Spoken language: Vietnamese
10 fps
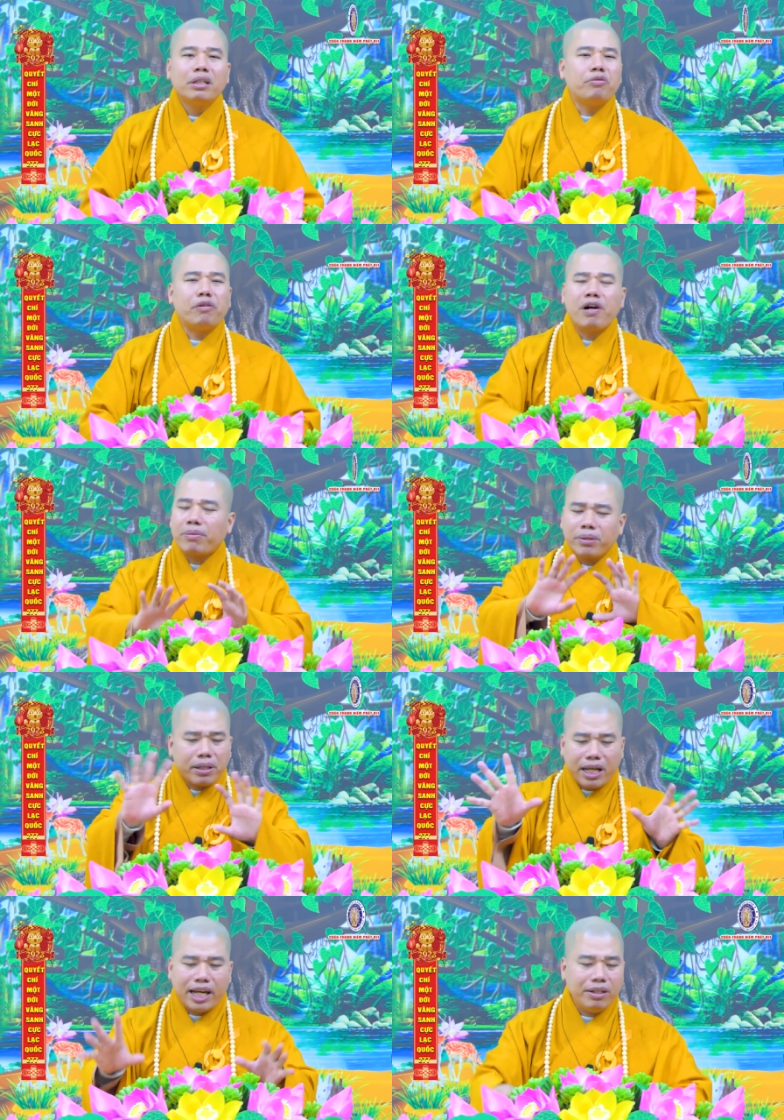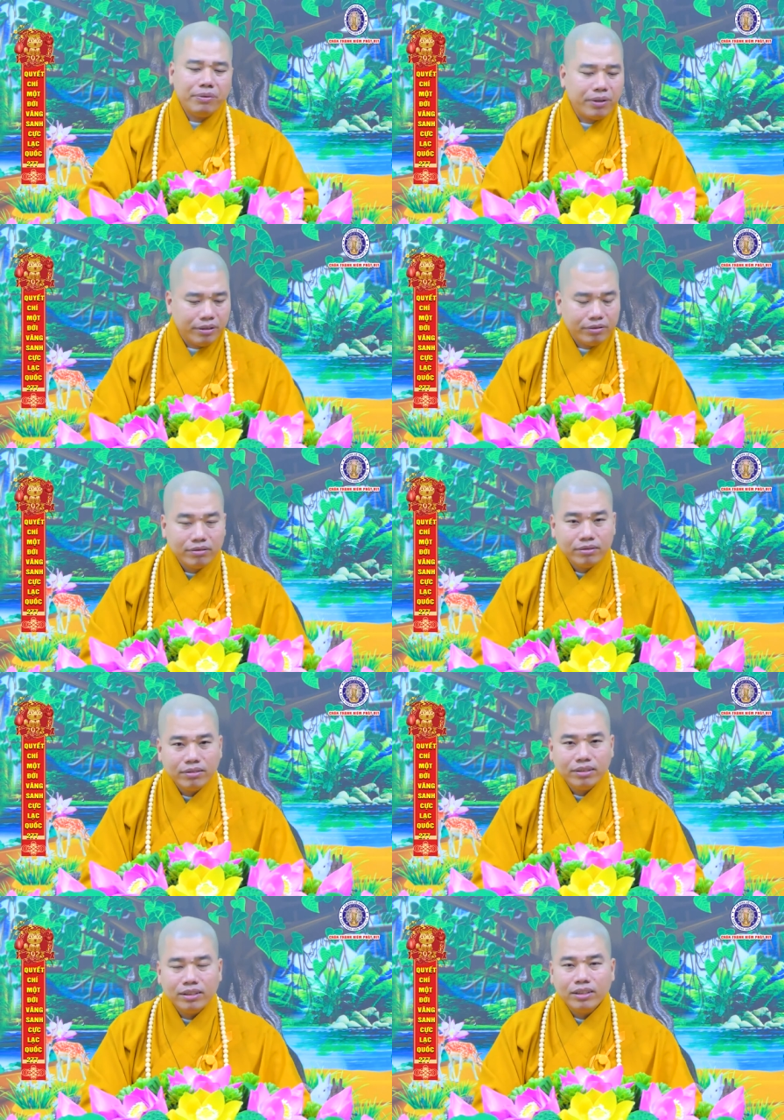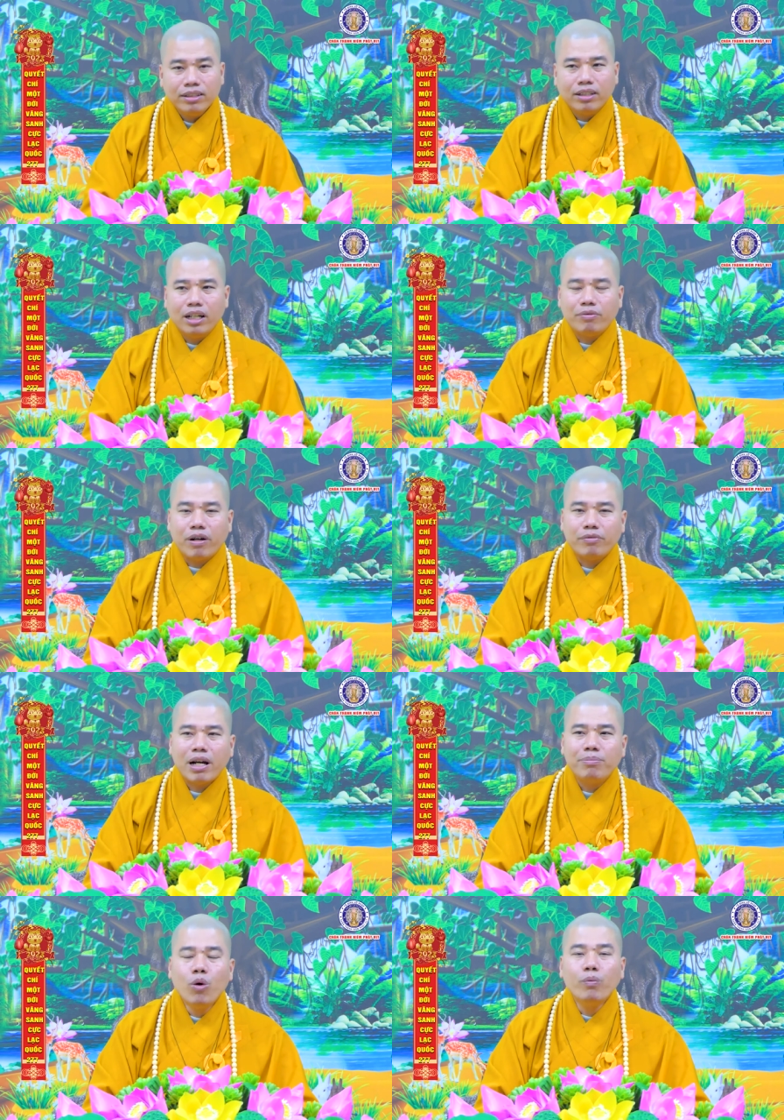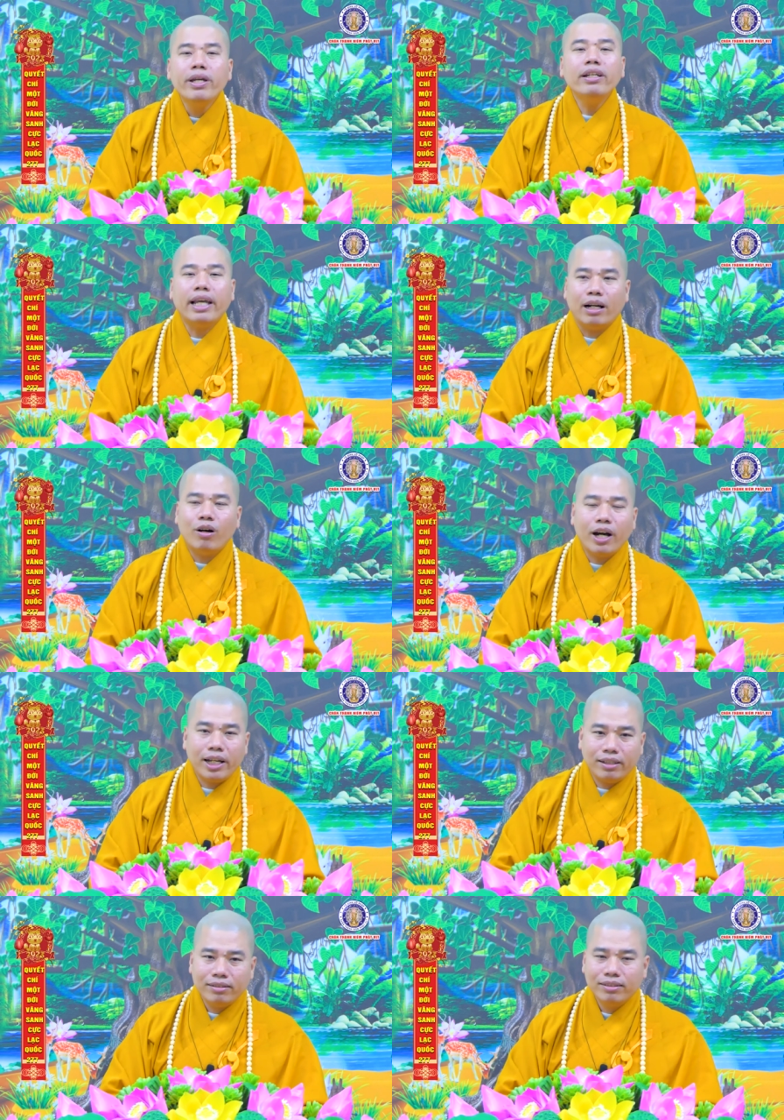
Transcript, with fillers: nên phật pháp nó rất là hay gọi là phật pháp muôn biến dạng hóa